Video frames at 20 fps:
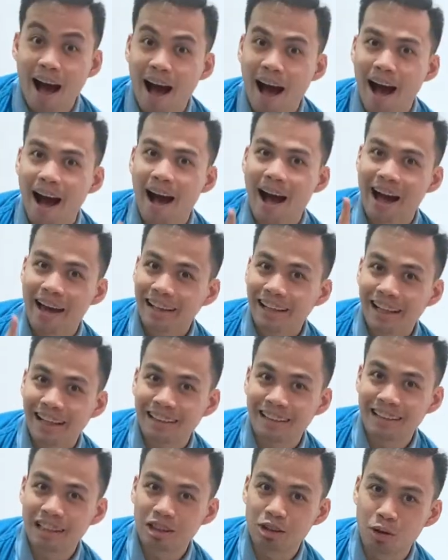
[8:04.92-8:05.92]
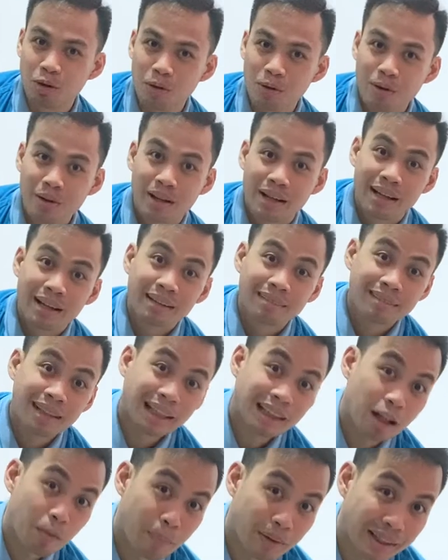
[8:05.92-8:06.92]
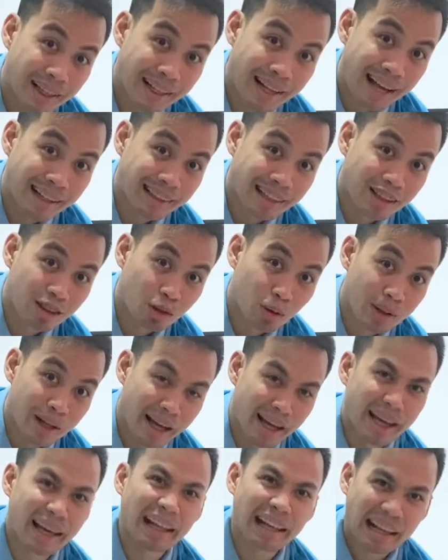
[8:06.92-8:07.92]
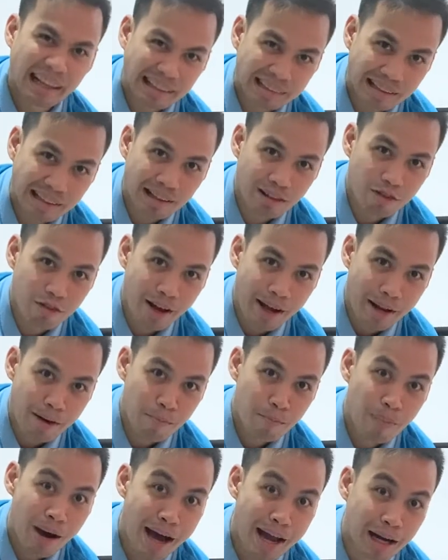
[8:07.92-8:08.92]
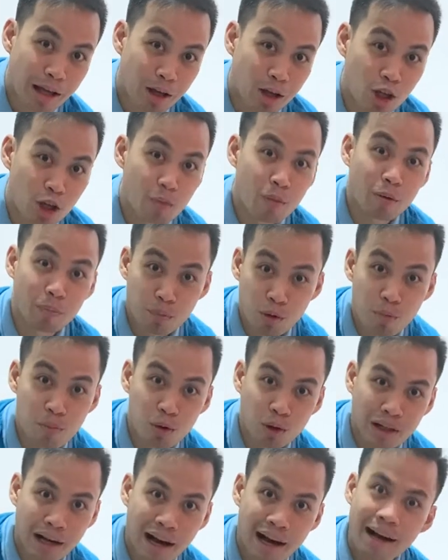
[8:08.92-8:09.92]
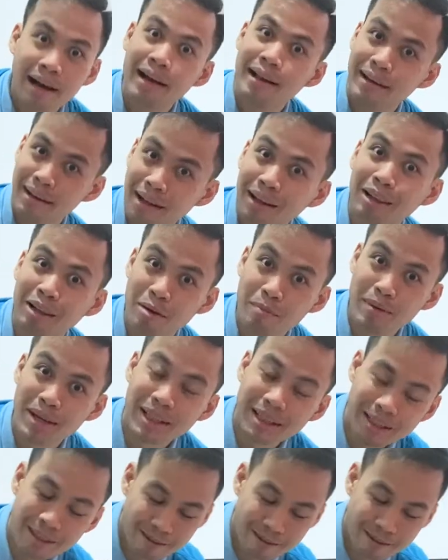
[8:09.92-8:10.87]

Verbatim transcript: Ang highlight dito, tatapatan natin to ng electric fan para yun yung magbubuga ng lamig.